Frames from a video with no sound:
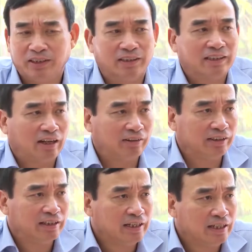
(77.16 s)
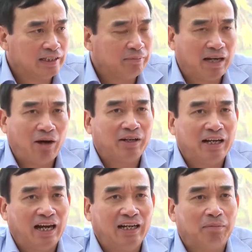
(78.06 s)
m vuông đất bị thu
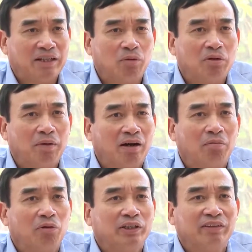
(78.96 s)
hồi liên quan khu tái